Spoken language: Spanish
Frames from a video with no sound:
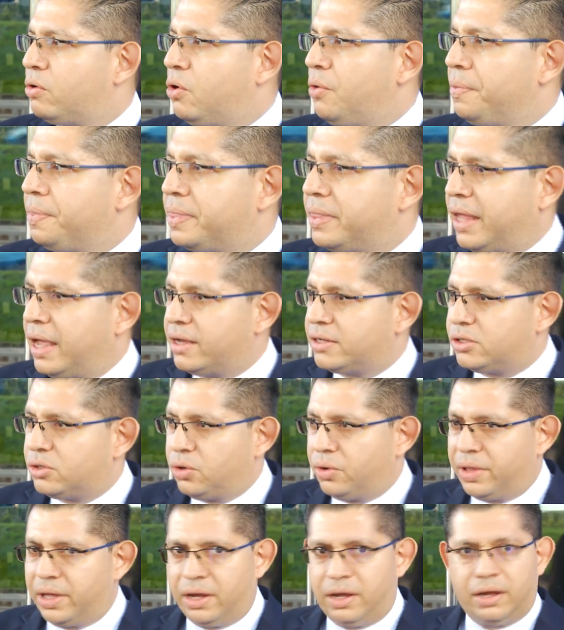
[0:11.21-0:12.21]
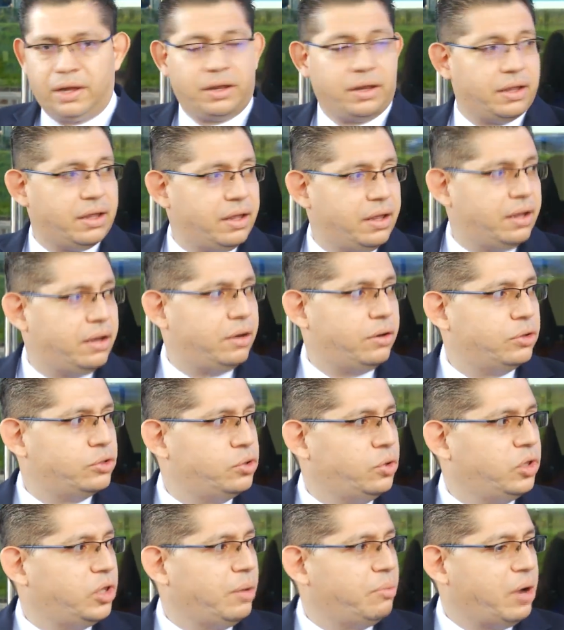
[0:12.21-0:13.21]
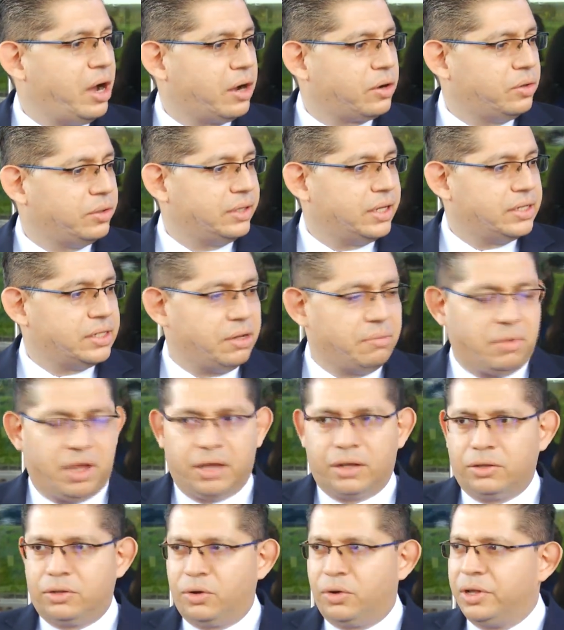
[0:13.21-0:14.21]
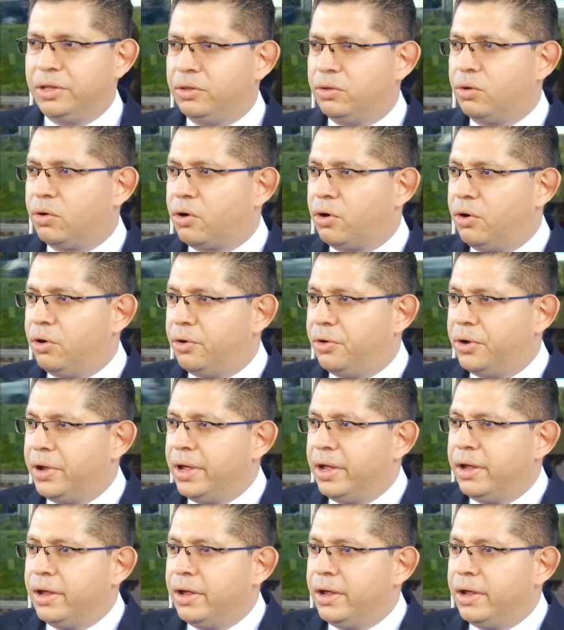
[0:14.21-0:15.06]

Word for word: contexto de los últimos acontecimientos en torno